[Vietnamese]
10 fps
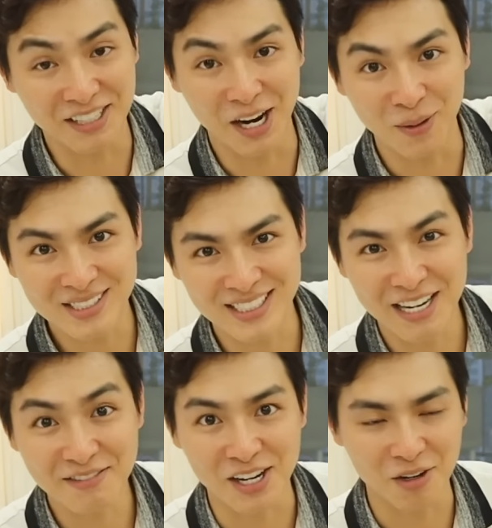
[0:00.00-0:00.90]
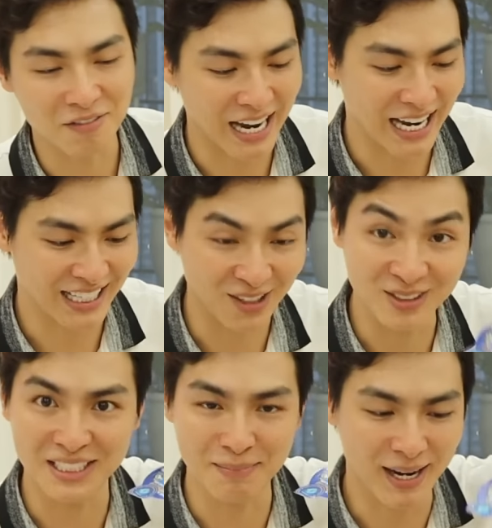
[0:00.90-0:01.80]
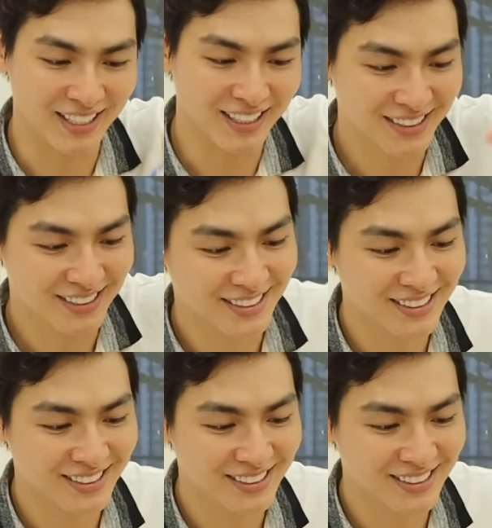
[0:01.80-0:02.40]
vừa uống sữa vừa có vàng còn gì bằng nữa